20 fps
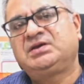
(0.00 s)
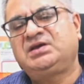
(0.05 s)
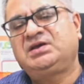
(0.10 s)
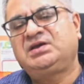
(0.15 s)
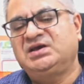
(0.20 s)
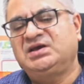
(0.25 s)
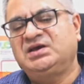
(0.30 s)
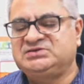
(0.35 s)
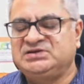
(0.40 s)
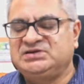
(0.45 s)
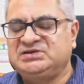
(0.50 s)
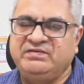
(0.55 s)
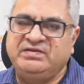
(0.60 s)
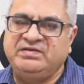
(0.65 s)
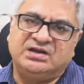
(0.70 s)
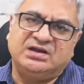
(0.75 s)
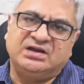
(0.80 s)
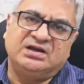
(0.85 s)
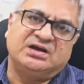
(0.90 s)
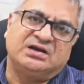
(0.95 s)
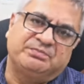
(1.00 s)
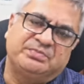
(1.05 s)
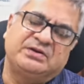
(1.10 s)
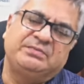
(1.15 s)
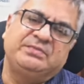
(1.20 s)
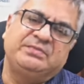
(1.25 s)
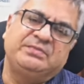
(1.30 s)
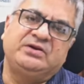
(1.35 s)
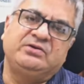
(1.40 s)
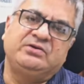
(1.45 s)
कि एच का
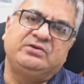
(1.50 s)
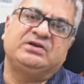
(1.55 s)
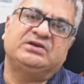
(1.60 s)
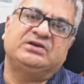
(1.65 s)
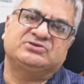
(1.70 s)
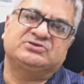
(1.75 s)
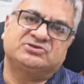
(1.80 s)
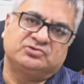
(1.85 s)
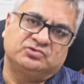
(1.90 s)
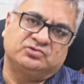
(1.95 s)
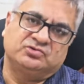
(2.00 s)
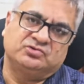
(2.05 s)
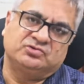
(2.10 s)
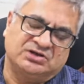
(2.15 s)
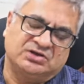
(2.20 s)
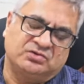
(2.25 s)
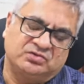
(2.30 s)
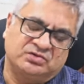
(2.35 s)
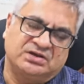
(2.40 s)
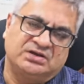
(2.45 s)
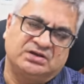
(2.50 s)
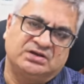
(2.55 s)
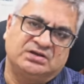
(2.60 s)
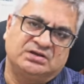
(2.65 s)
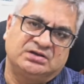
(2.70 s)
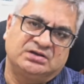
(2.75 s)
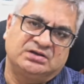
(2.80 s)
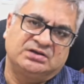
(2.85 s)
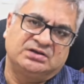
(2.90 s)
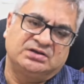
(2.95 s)
कन्फर्मेटिव टेस्ट कौन सा होता
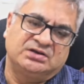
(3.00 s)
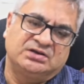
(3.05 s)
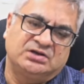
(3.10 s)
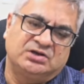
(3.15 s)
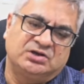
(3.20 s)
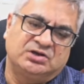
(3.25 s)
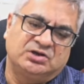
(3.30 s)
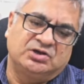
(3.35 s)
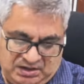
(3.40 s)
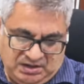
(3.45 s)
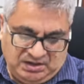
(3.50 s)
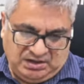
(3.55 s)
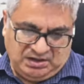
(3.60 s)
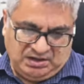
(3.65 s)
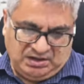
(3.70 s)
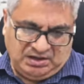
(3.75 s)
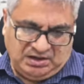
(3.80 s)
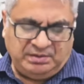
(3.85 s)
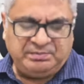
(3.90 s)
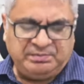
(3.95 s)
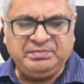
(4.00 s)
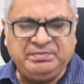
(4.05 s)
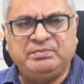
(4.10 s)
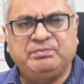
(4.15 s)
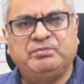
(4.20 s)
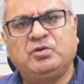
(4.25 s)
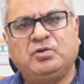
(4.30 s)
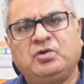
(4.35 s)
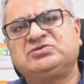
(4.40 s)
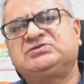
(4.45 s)
है अब
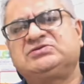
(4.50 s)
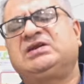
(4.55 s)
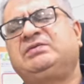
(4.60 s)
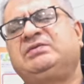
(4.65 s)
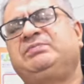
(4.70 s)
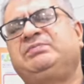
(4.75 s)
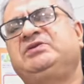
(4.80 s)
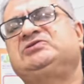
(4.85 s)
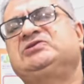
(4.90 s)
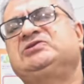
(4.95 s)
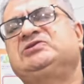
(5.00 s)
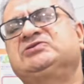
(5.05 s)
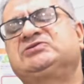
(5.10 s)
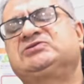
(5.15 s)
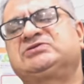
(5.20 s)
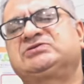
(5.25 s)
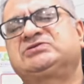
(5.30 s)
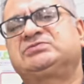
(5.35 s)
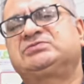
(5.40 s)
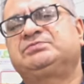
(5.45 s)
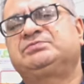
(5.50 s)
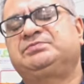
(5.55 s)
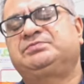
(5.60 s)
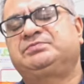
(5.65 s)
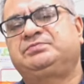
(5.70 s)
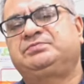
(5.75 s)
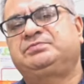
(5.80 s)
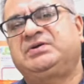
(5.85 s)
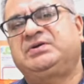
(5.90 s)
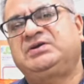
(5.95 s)
बहुत सारे पेशेंट्स
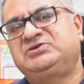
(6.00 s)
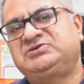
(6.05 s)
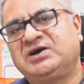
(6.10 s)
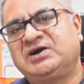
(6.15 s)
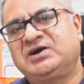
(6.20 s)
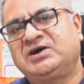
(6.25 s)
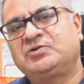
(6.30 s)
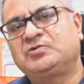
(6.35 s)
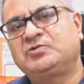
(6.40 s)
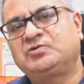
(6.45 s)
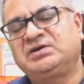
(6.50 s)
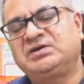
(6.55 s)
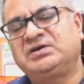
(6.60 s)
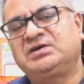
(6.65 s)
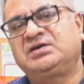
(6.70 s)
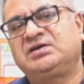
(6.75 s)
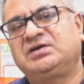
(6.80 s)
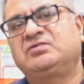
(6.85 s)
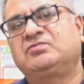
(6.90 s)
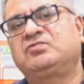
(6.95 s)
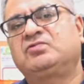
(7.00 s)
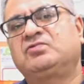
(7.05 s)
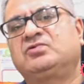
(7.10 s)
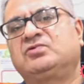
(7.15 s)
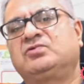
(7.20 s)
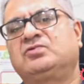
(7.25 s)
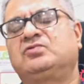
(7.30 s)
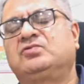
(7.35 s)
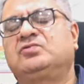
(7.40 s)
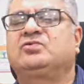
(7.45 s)
परेशान होते हैं
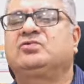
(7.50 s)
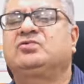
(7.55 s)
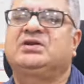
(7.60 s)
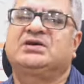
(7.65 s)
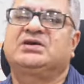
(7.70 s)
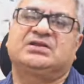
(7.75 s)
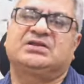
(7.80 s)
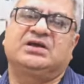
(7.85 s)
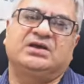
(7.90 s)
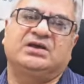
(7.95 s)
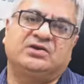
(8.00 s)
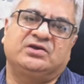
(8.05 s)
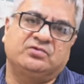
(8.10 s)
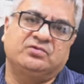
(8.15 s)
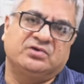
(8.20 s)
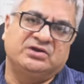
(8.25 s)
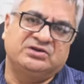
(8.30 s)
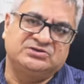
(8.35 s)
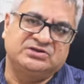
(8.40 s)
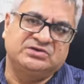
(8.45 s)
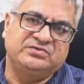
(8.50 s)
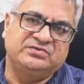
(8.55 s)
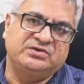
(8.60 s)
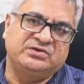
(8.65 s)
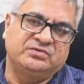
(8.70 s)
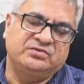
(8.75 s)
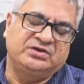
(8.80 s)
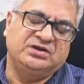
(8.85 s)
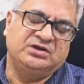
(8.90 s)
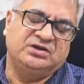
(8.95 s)
वो उनको लगता है कि उनको एच
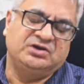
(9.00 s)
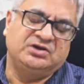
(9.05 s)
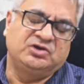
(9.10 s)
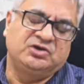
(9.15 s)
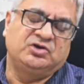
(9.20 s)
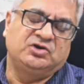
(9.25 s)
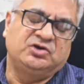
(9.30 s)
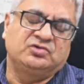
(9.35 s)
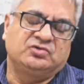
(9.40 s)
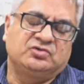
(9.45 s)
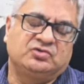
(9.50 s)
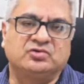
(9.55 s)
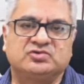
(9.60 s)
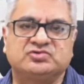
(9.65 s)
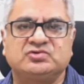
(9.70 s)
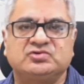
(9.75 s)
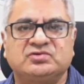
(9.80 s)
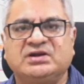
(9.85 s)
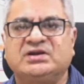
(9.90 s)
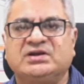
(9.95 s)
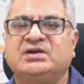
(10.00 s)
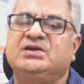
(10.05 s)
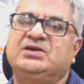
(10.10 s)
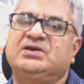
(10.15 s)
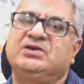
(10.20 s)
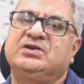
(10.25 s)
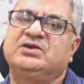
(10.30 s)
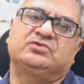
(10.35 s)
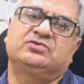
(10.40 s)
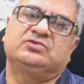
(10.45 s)
हुई है तो दोस्तों डरने
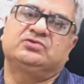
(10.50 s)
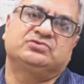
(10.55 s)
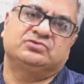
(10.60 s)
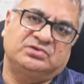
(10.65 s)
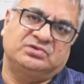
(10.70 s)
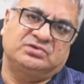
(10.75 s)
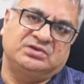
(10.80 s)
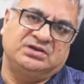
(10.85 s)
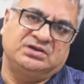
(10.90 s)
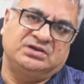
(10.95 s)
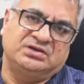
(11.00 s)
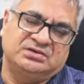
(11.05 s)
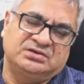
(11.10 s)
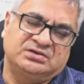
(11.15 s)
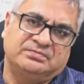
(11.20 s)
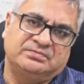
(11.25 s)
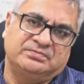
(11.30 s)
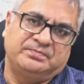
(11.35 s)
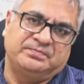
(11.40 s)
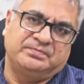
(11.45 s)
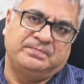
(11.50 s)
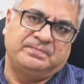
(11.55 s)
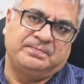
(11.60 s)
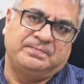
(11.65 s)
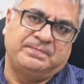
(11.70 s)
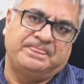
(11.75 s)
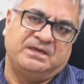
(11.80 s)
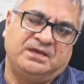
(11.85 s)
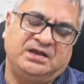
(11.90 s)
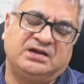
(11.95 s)
की कोई ज़रूरत
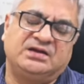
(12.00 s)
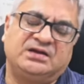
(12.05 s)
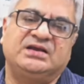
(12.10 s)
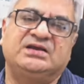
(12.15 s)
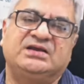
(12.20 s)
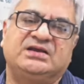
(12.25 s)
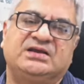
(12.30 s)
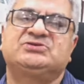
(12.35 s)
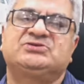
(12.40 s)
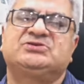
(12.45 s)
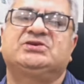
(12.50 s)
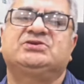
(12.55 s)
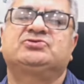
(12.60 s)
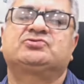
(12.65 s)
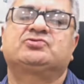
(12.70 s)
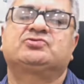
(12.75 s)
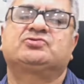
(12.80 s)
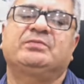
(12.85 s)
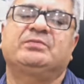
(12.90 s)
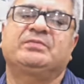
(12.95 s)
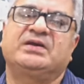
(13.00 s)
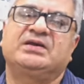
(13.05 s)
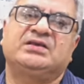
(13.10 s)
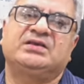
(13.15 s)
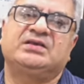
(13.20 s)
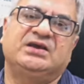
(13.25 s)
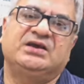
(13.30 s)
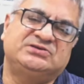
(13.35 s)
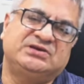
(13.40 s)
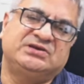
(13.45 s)
नहीं एक टेस्ट है जिसको हम
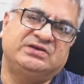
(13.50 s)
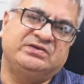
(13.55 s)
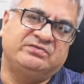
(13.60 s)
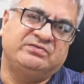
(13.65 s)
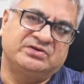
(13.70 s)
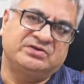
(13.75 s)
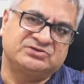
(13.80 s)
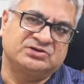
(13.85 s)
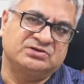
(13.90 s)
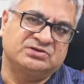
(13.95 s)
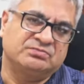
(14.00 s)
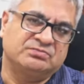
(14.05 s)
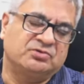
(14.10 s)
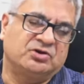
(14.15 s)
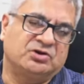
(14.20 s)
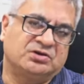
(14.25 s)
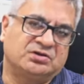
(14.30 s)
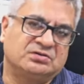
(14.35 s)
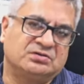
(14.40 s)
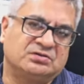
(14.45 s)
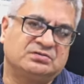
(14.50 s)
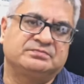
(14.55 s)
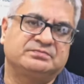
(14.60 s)
कहते हैं एच वेस्टर्न ब्लॉट